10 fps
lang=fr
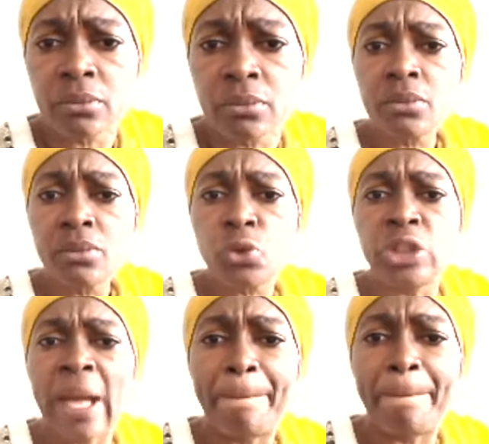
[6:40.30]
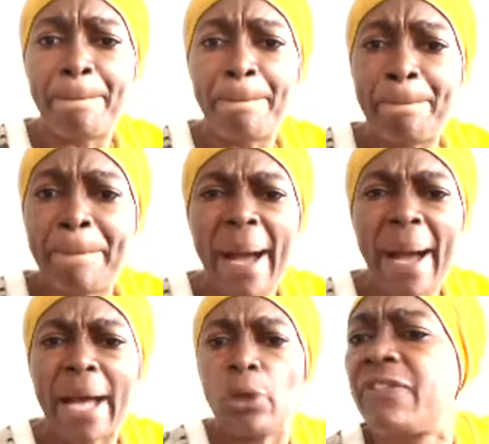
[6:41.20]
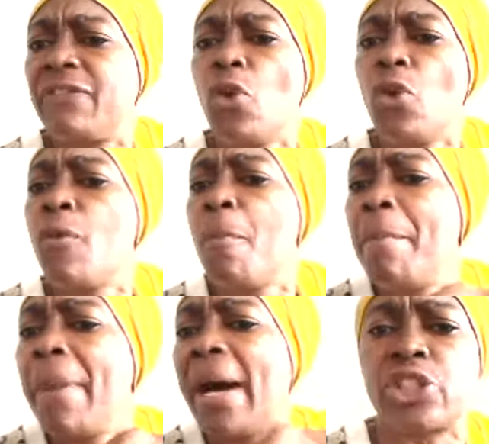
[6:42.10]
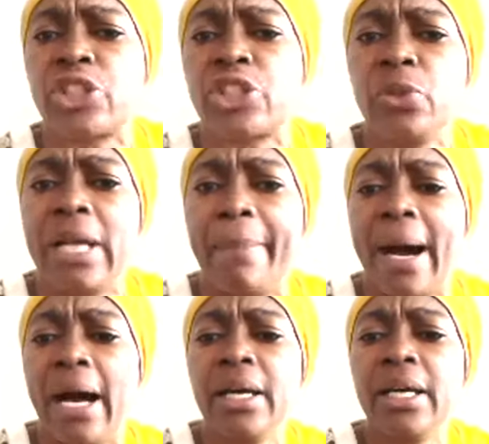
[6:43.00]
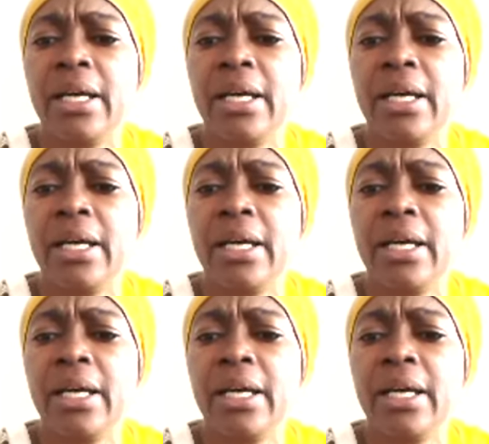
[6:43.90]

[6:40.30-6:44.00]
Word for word: Tu n'as pas le droit. Prenez-moi cette vidéo balancer ça chez lui là-bas.